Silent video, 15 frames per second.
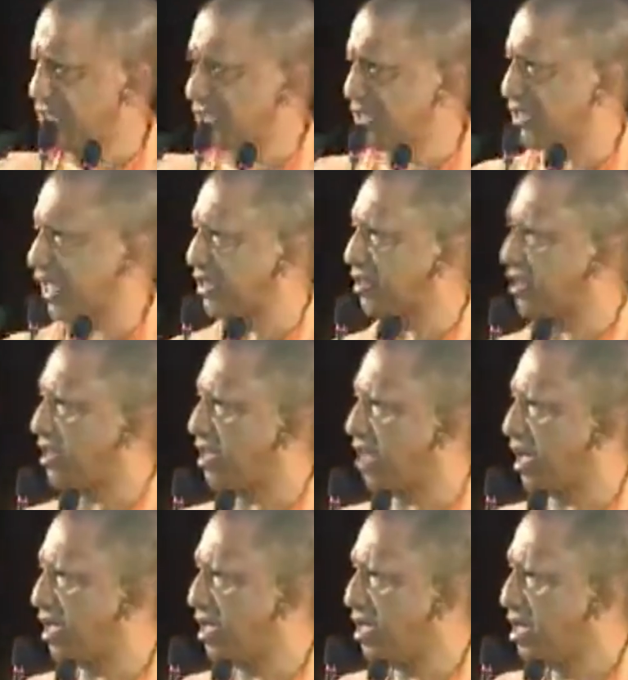हमने
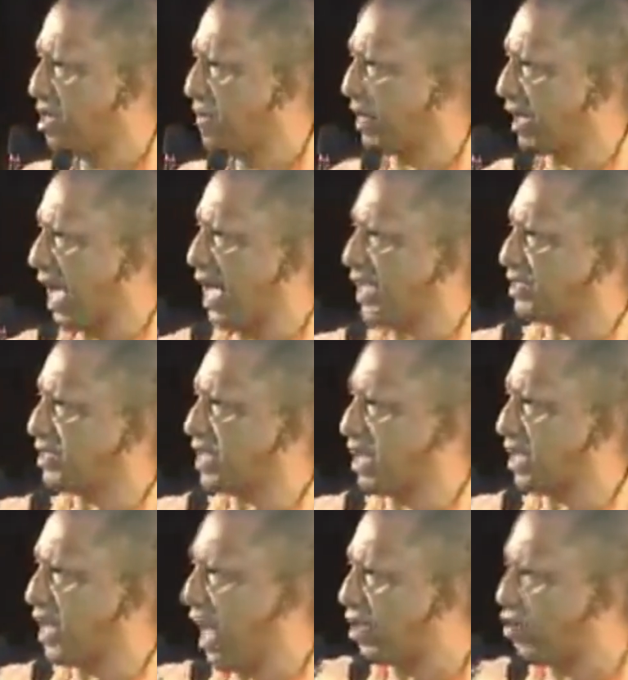जाति और मजहब के
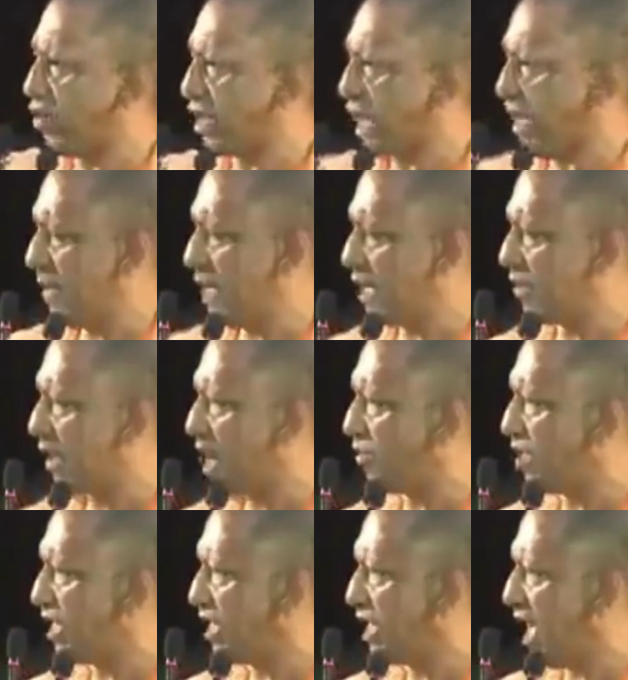नाम पर किसी के
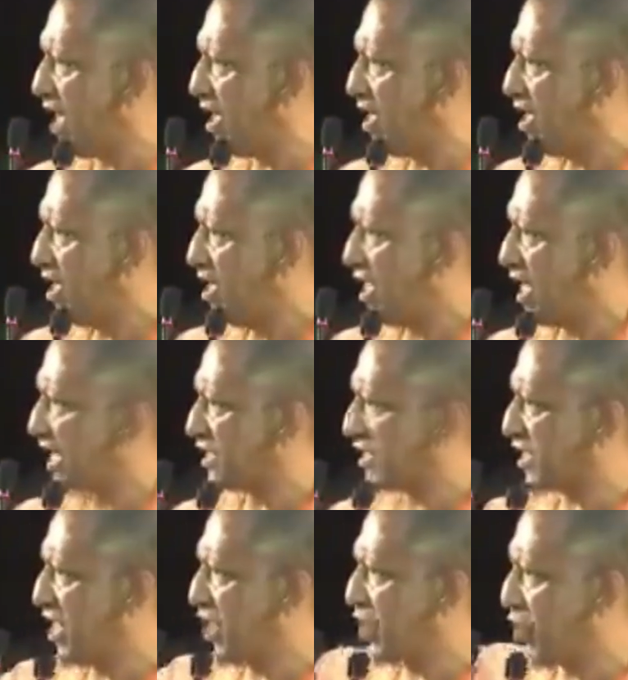साथ भेदभाव नहीं
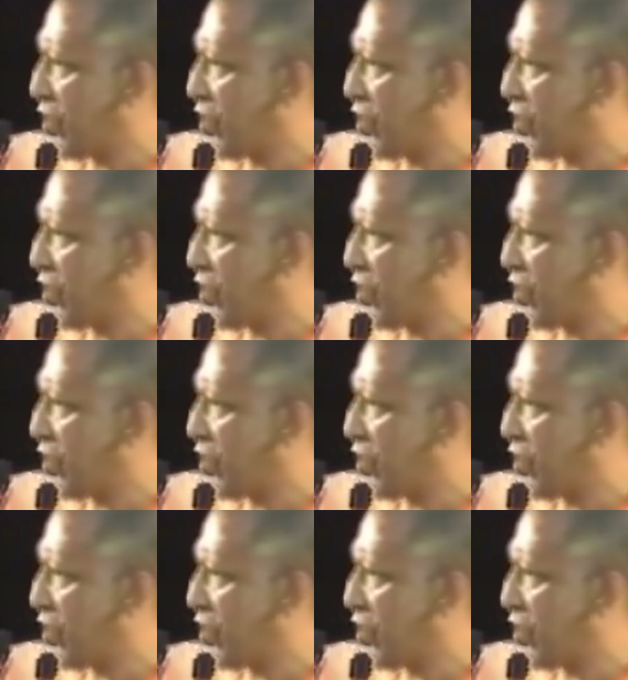किया